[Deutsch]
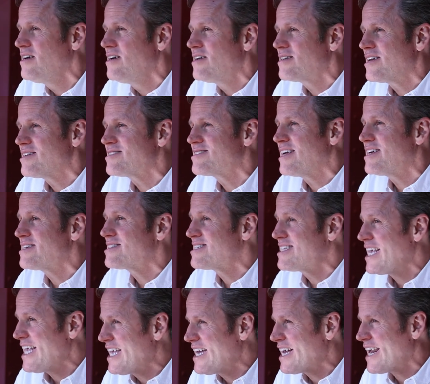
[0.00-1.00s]
dass der
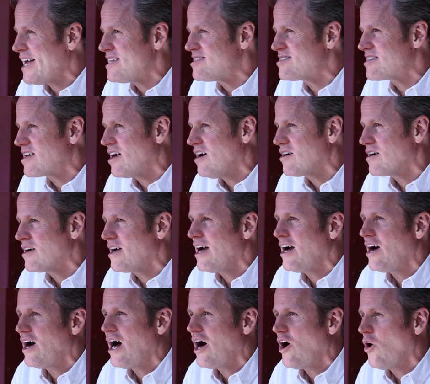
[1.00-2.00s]
Sicherheitsrang
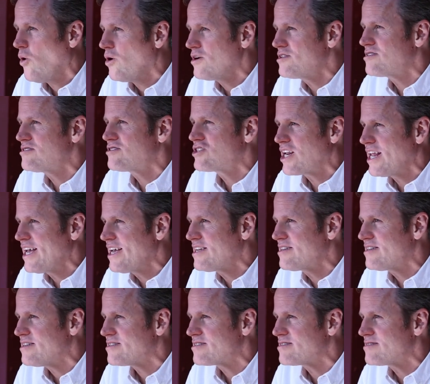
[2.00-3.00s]
äußerst
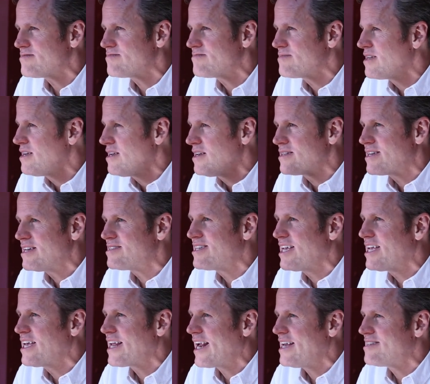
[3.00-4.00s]
schlecht ist. Der
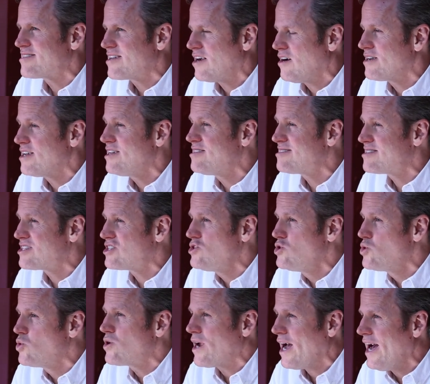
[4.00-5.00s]
Sicherheitsrang ist
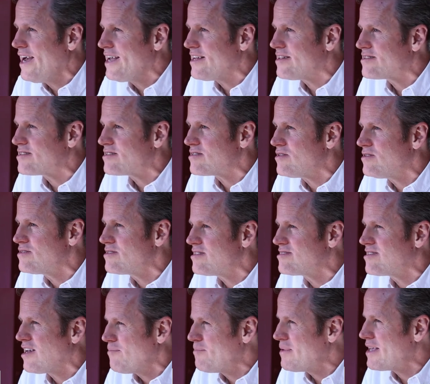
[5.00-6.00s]
nur eins und
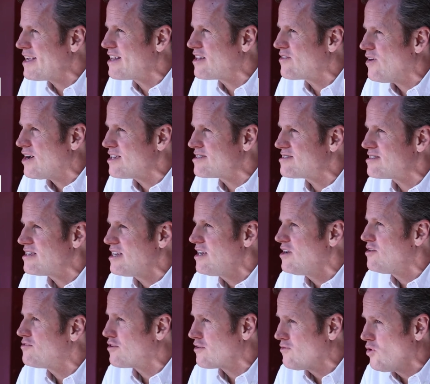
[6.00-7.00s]
das hat mich etwas
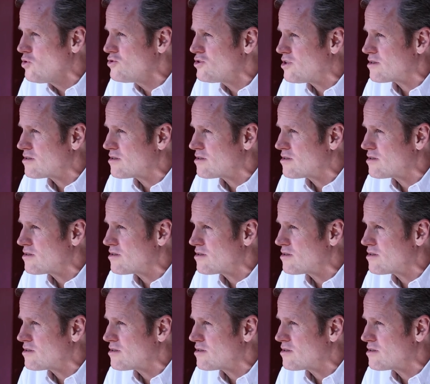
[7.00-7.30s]
verwundert.